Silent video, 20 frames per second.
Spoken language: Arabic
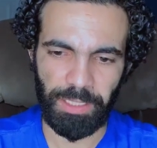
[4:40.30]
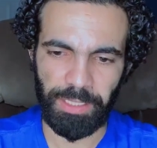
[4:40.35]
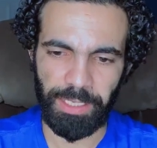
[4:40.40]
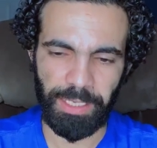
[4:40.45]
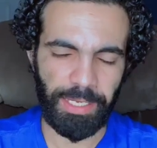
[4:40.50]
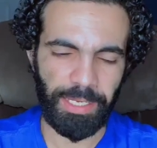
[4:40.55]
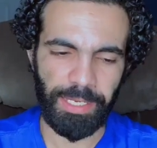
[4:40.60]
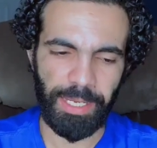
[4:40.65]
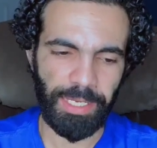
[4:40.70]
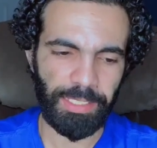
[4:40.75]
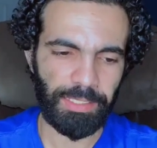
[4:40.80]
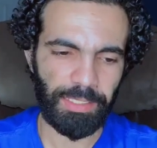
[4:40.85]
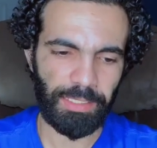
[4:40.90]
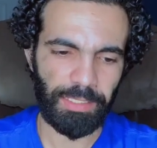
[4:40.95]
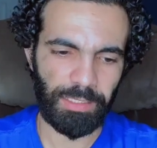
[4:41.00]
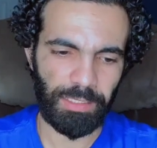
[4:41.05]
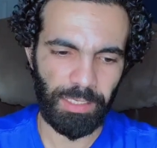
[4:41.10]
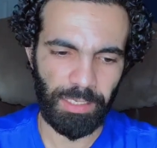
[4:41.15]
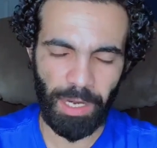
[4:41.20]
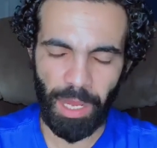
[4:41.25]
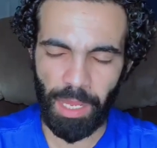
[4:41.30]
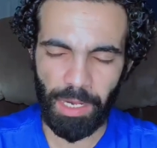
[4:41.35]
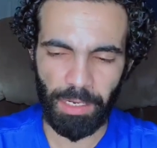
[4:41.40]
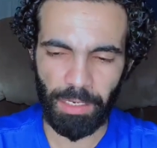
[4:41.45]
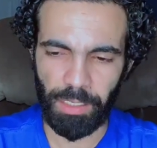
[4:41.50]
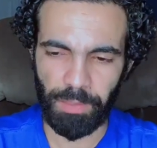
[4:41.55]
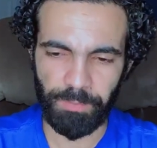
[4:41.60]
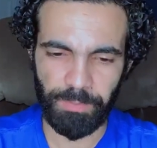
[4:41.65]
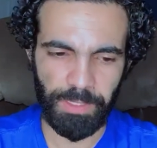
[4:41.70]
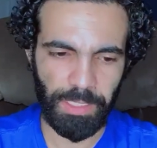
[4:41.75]
جات
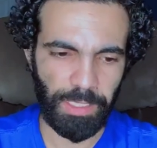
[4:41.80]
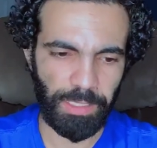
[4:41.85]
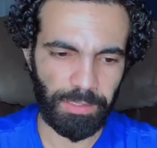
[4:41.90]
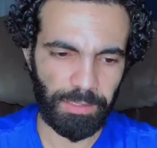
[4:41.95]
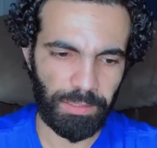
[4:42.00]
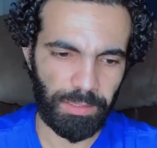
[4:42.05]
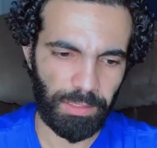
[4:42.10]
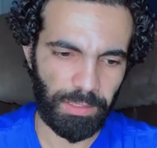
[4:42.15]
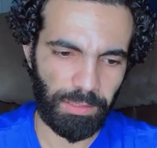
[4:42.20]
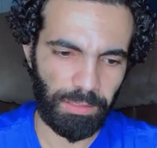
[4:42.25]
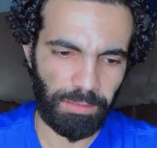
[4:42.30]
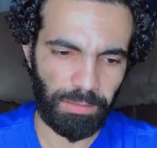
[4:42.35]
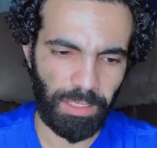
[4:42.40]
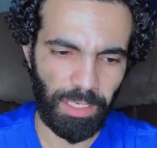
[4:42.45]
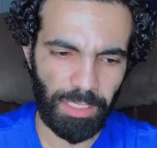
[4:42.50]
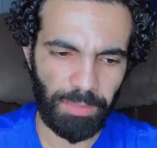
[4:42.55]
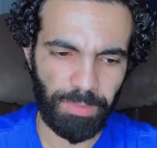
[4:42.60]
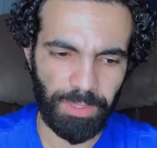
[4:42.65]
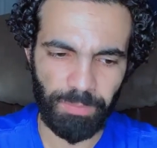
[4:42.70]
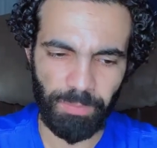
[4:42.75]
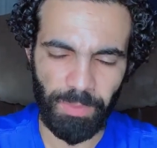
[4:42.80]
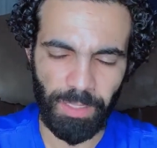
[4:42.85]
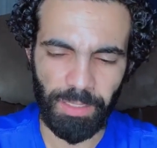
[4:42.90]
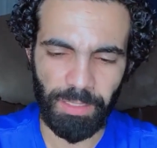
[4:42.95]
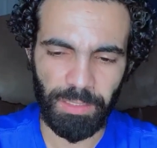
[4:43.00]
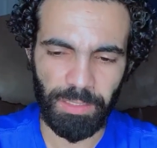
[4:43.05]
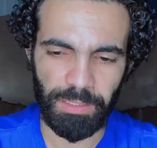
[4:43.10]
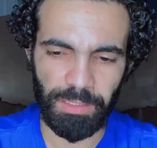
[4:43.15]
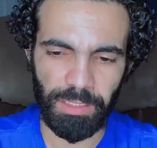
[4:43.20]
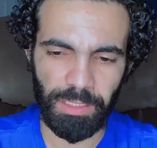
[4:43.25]
الحلقه بتاعت آه، قلب
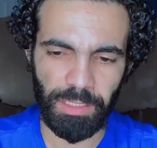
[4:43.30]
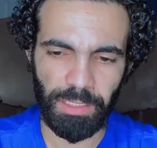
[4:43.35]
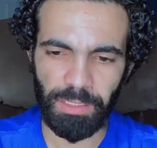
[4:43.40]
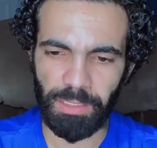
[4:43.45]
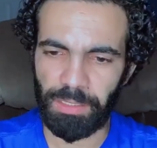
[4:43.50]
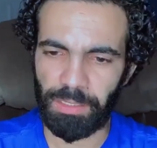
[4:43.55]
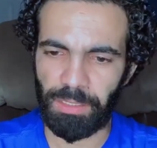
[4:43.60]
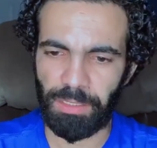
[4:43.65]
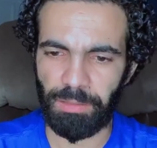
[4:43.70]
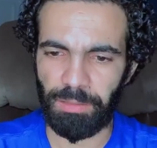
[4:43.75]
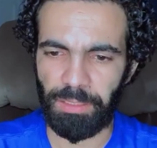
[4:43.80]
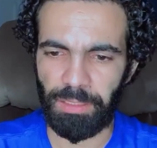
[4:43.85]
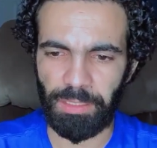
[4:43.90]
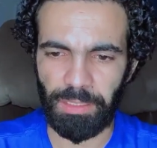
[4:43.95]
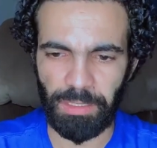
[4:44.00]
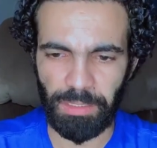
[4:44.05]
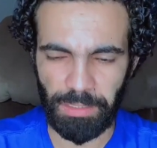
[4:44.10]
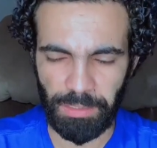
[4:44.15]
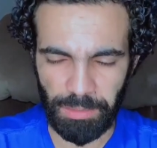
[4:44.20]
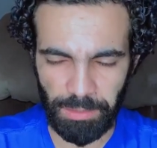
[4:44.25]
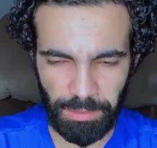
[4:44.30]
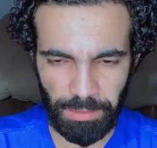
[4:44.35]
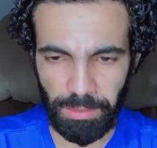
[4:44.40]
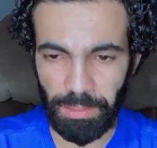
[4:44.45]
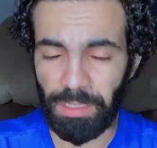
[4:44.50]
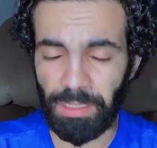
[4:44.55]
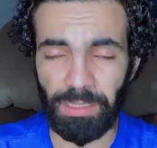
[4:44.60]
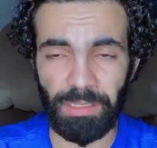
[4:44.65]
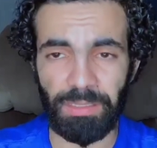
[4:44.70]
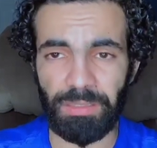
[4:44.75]
اطمئن دي آه،
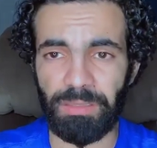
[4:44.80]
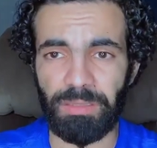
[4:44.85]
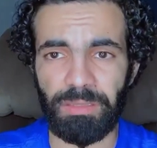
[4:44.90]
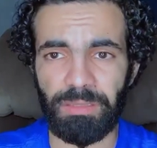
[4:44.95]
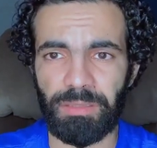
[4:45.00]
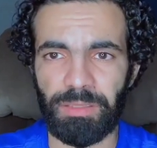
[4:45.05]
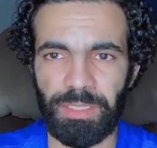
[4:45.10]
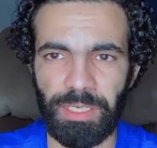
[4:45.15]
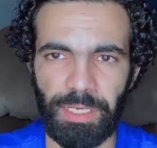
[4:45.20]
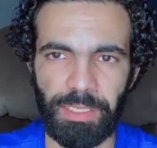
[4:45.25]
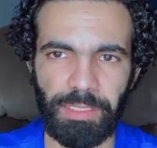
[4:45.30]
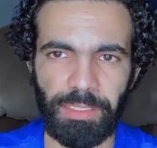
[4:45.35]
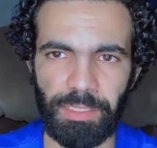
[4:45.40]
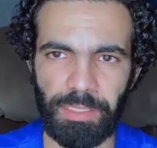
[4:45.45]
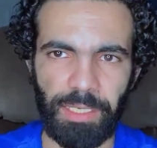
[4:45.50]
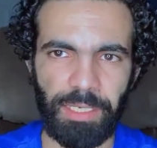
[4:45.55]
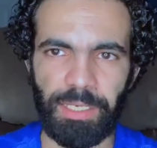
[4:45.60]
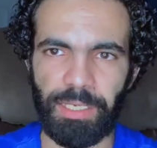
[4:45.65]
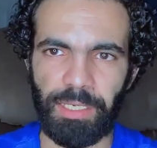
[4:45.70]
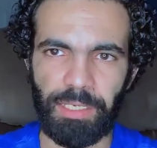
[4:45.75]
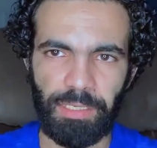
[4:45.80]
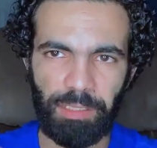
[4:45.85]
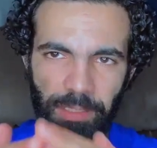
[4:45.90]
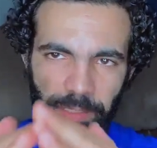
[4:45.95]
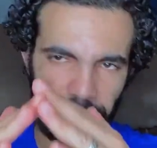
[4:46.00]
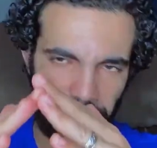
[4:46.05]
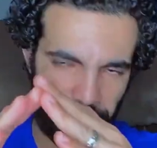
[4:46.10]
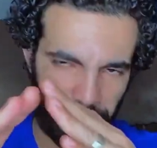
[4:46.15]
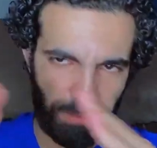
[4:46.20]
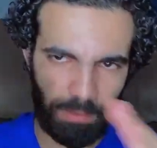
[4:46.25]
يعني اللي هي
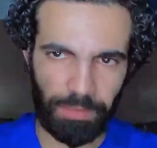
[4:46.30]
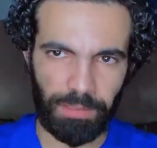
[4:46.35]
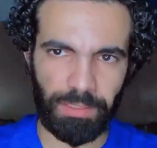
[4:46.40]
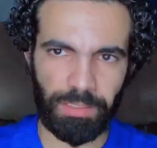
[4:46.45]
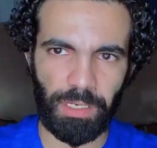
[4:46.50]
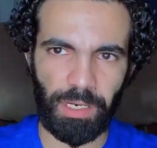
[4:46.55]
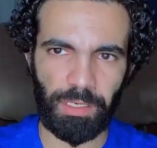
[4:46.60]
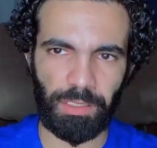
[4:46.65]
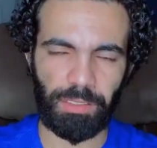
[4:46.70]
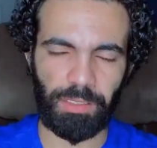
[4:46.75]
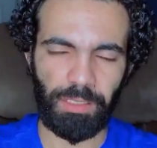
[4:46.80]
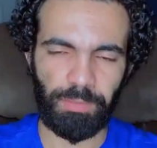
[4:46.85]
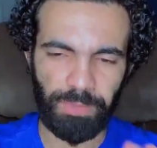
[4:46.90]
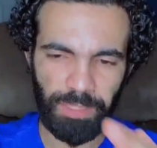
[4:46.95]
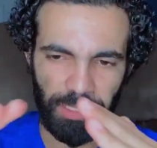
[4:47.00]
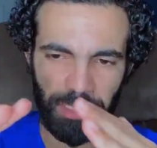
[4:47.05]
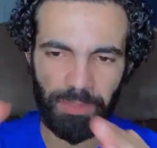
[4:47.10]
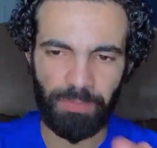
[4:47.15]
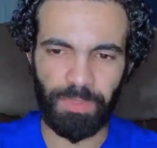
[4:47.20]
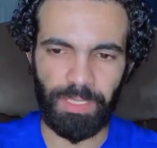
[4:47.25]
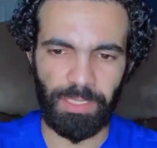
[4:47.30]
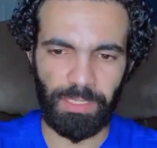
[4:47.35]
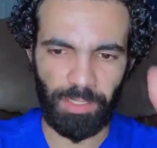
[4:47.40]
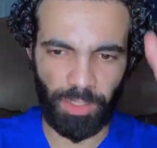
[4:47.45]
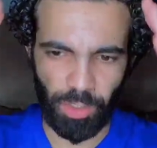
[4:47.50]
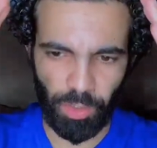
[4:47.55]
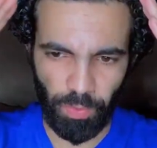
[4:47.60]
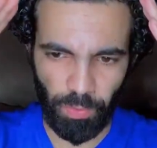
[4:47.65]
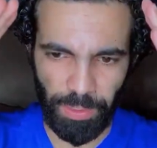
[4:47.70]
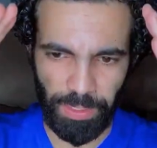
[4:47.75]
الصاعقه بالنسبه لي اللي
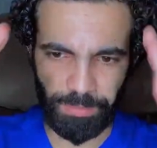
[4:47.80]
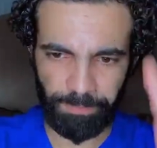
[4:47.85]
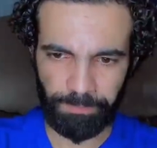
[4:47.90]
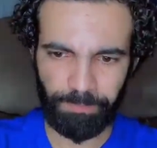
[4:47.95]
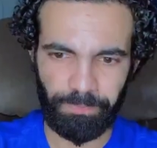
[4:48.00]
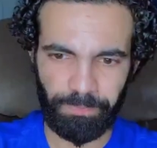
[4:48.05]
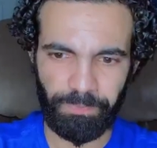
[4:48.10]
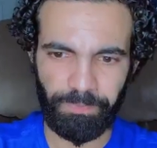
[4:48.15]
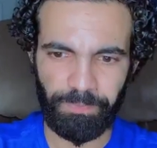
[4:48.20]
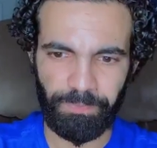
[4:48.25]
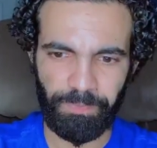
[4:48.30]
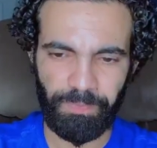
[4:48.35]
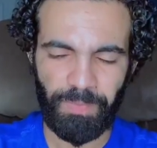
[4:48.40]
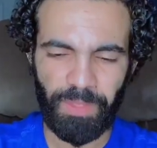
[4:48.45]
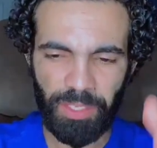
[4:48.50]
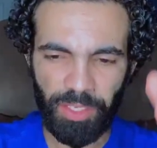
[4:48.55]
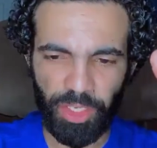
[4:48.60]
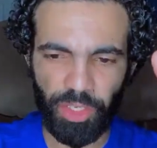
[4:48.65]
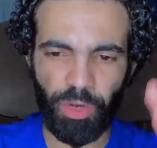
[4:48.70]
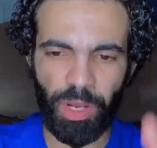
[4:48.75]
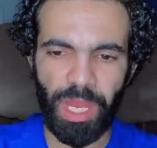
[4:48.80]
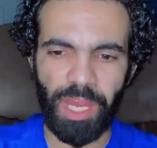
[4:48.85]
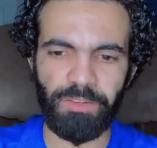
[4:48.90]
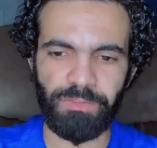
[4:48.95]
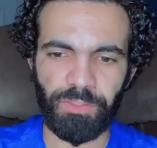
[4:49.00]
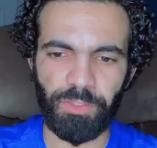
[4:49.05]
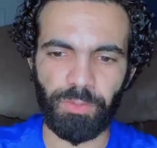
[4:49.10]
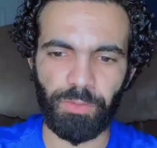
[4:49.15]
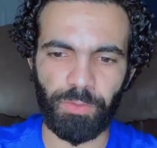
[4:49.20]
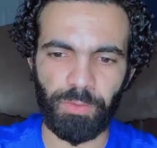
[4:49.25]
هو you have
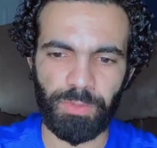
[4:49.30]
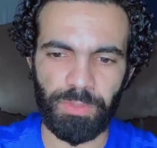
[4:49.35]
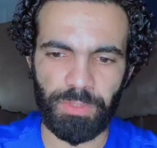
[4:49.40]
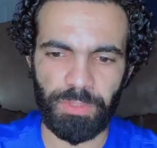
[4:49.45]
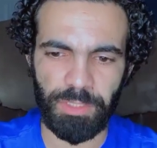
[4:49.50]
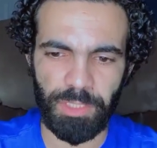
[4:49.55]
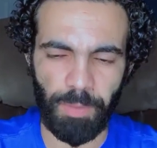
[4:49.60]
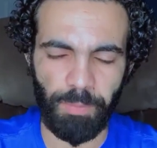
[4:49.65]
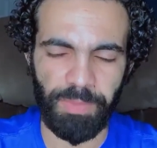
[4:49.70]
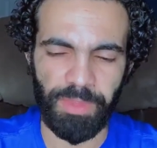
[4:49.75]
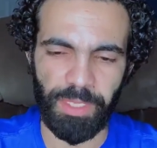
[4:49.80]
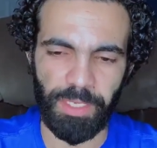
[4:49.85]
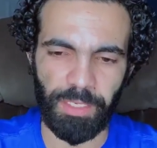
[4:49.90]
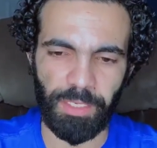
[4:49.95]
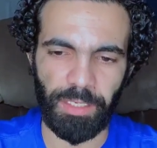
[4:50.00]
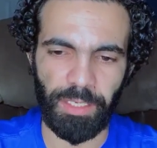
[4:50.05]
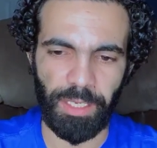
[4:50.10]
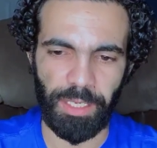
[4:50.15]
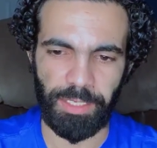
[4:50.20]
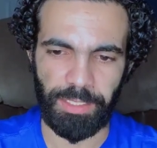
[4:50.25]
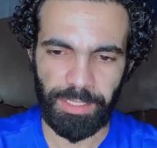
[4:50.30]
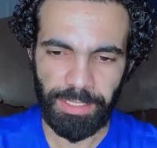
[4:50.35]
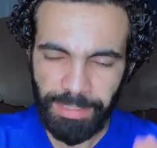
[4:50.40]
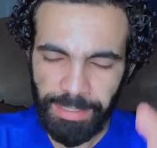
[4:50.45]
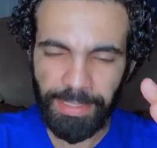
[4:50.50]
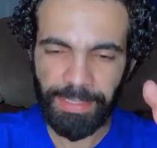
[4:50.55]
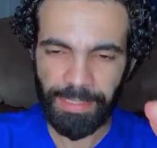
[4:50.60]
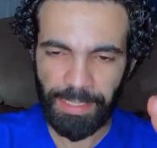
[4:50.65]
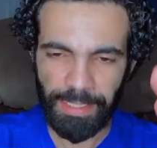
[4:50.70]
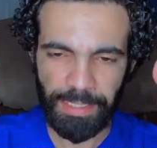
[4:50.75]
to do something يعني
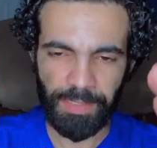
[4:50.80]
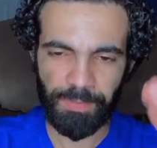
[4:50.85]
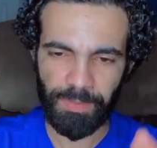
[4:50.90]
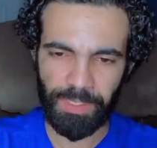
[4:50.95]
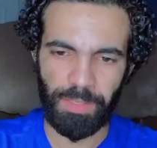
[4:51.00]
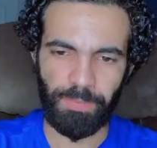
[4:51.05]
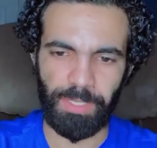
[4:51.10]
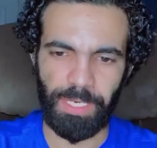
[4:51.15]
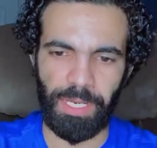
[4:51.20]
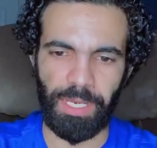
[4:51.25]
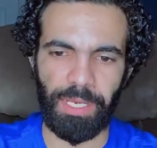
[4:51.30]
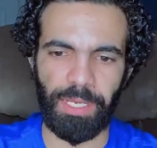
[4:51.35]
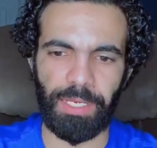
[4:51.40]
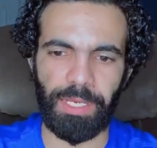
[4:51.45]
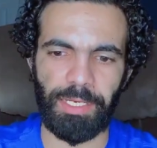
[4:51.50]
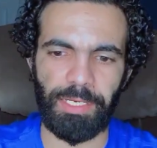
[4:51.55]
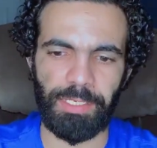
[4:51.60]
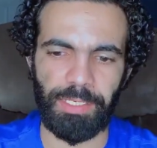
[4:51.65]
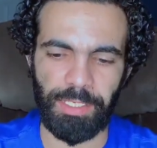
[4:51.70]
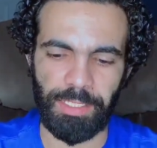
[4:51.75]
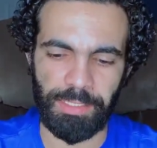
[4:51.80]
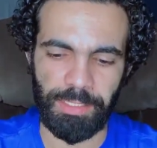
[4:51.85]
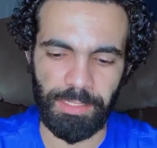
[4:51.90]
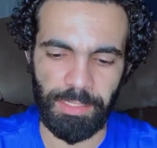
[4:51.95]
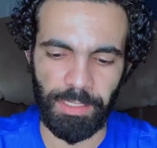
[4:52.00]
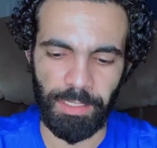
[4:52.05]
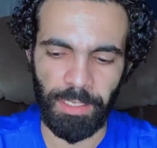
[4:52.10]
انت لازم تعمل حاجه للناس دي